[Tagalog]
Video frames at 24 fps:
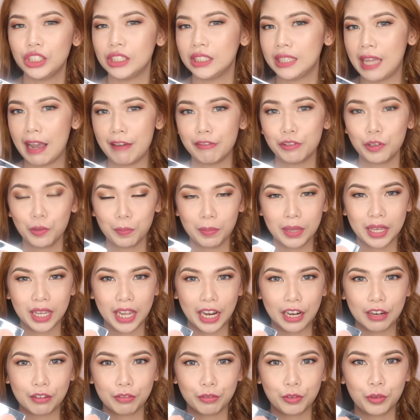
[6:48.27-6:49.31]
You just have to be
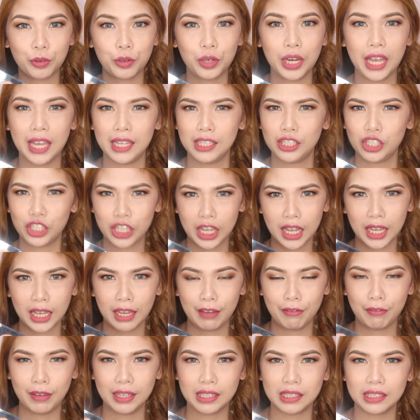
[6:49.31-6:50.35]
careful and check
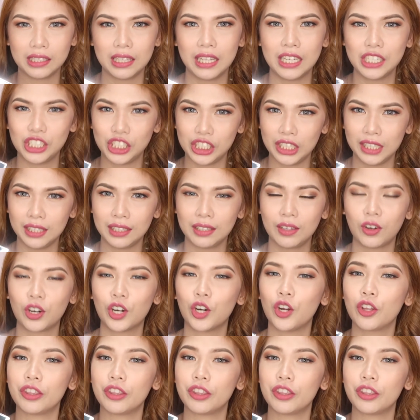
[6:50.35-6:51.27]
if it's legit or